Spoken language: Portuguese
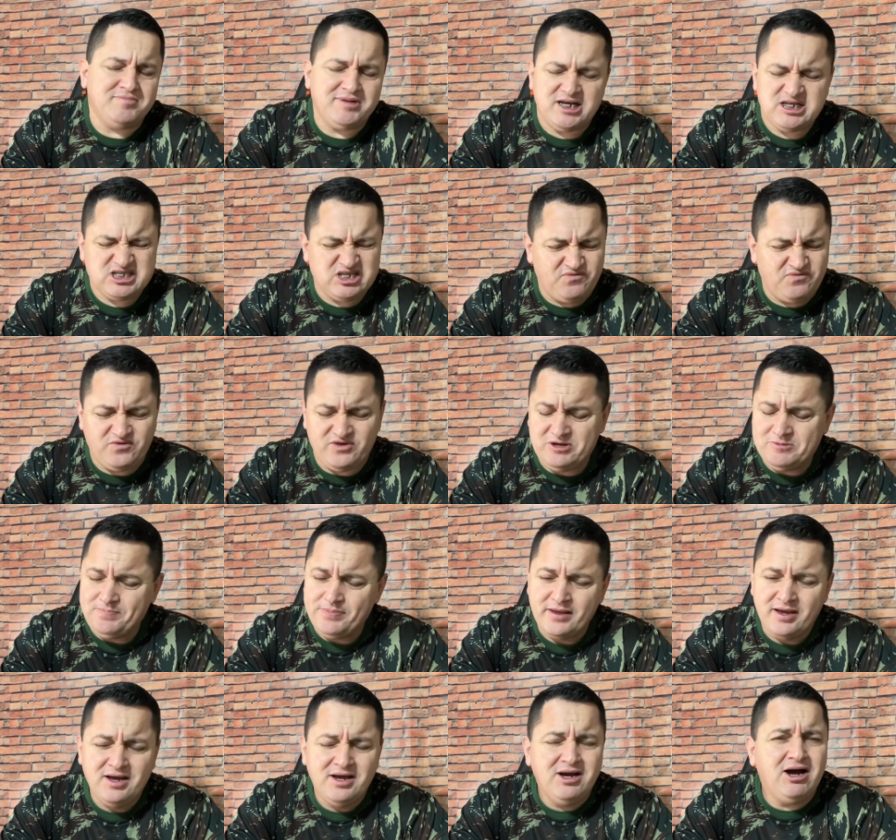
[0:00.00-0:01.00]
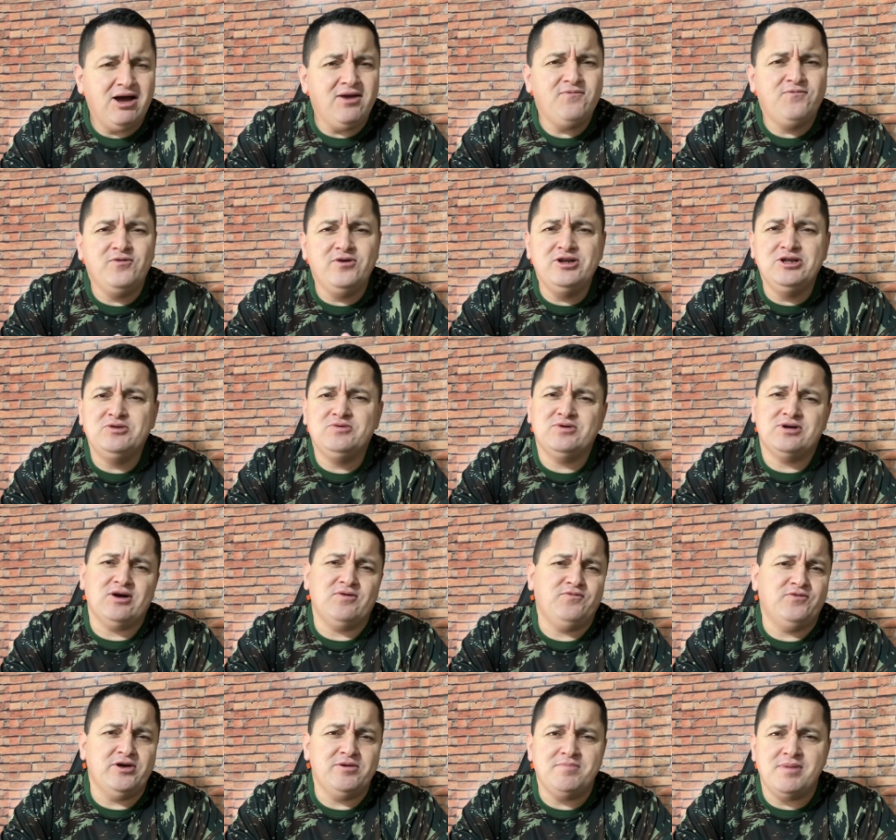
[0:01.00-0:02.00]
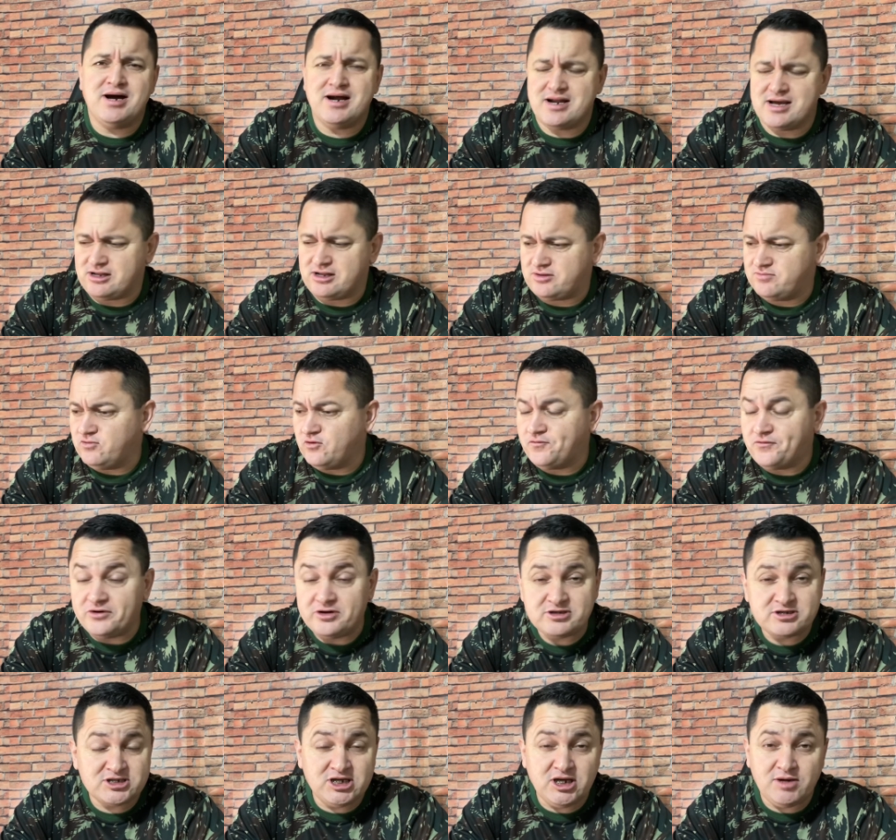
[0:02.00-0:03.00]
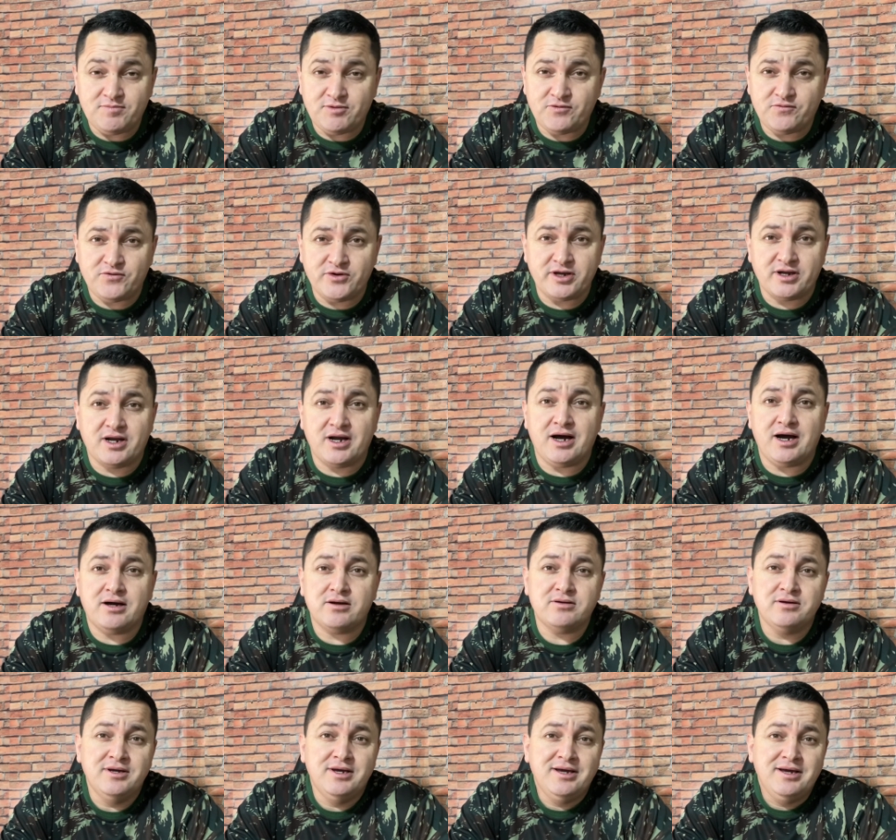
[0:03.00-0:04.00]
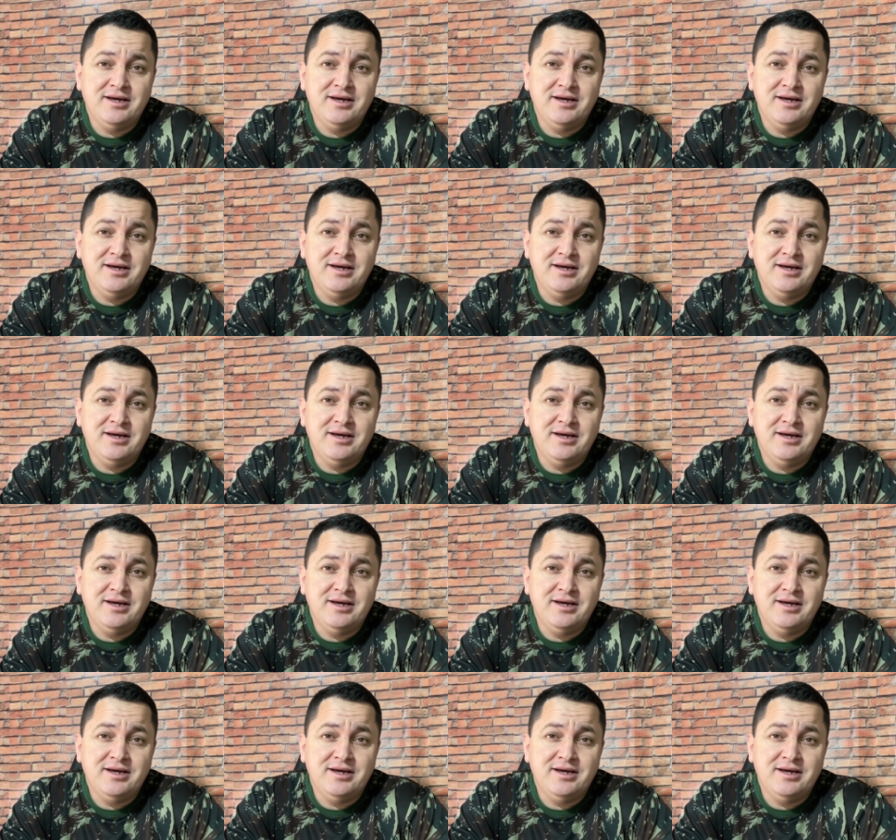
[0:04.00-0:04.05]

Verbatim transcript: Mas enfim, iPhone nunca foi barato, meu filho. Sempre foi caro.